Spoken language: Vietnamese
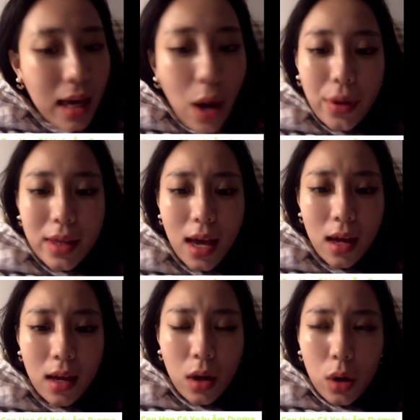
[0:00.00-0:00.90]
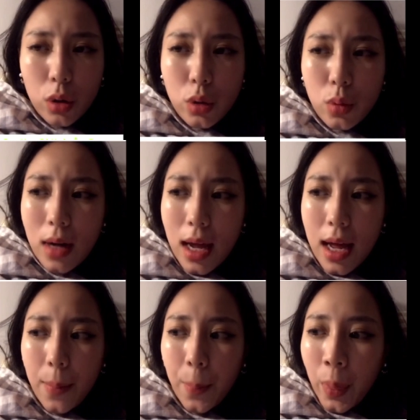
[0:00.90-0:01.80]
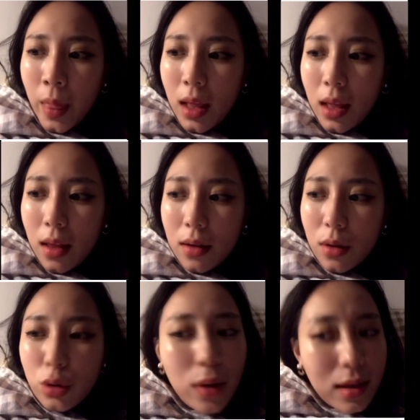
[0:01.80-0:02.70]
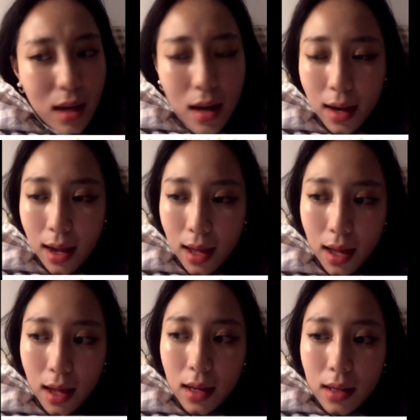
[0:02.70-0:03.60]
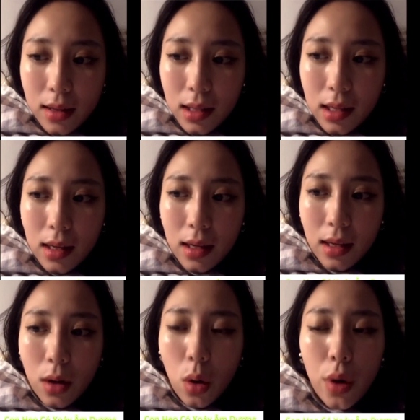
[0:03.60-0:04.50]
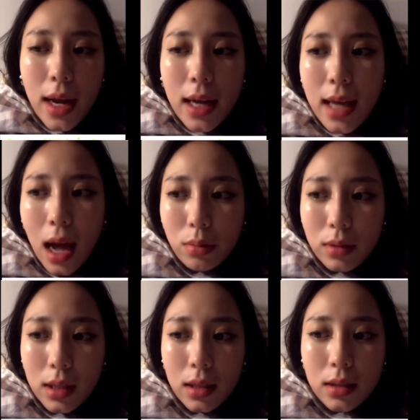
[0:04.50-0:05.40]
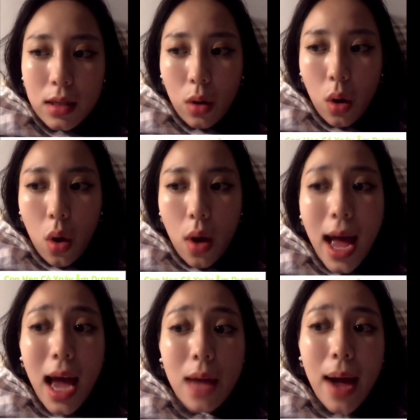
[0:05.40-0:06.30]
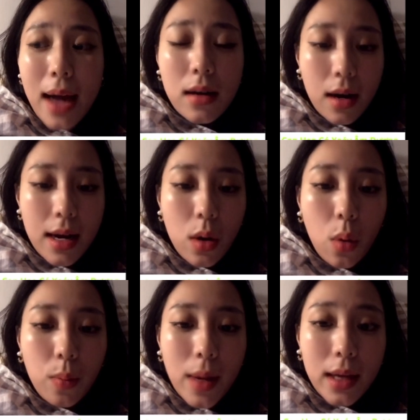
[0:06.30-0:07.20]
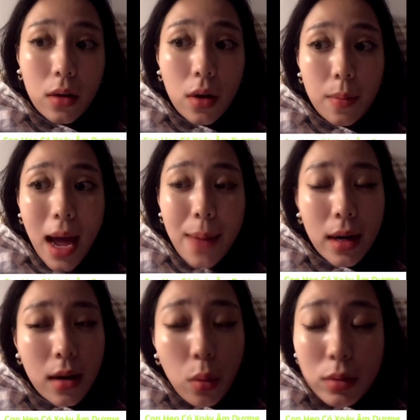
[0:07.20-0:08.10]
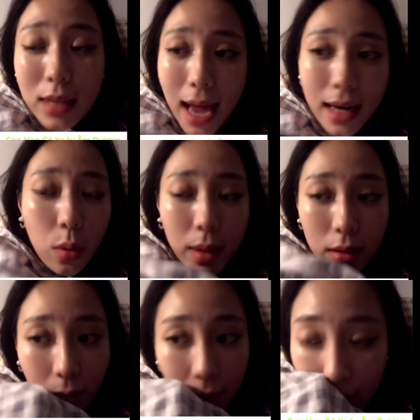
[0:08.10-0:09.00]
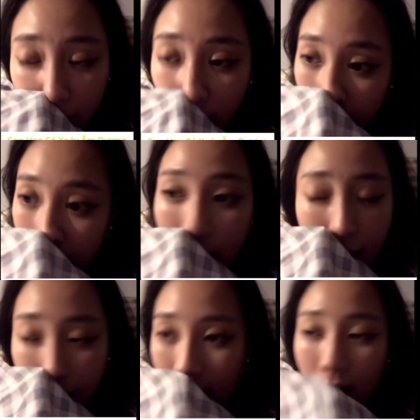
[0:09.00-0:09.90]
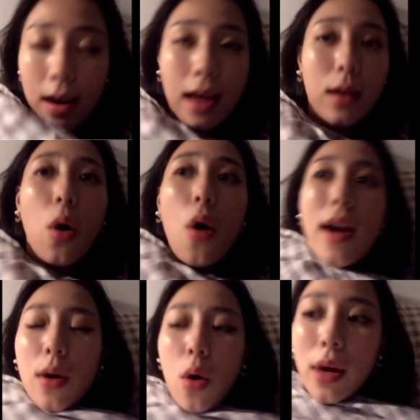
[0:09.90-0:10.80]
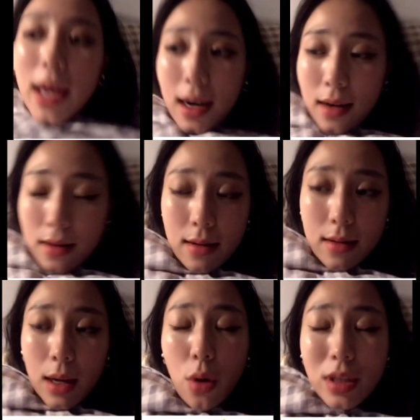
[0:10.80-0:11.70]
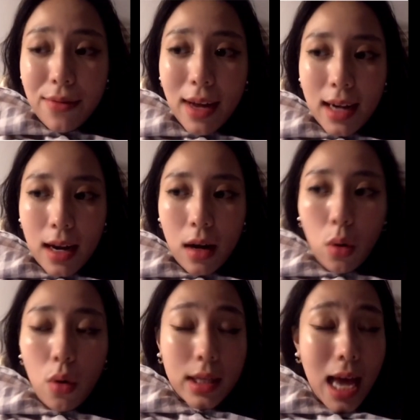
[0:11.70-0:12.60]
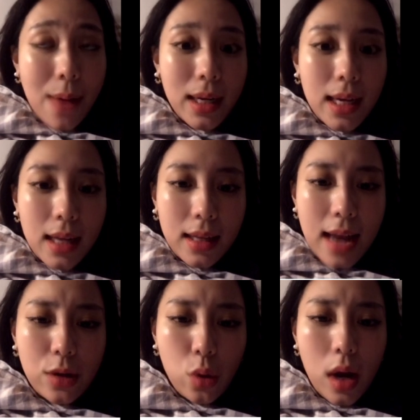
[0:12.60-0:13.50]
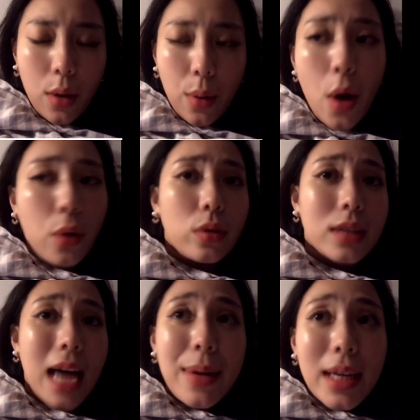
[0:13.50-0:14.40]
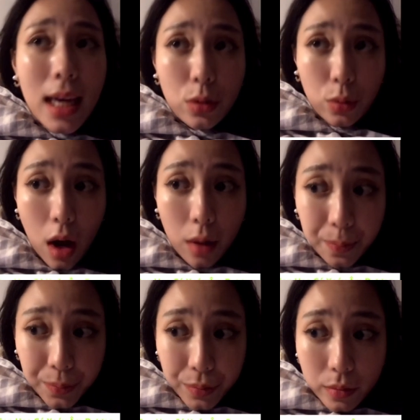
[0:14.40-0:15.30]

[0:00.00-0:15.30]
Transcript: kiểu như thế. Nói chung là nói chung là rất là ghê. Thì hồi đấy đi học thì chỉ có hai ba đứa đi cùng mình thôi, hai ba đứa cùng xã đi cùng mình thôi. Còn nữa là là cô ấy, cô kia là cái cô dạy văn đấy, là cô ở xã bên kia, thì đa số là cái bọn của xã bên kia chúng nó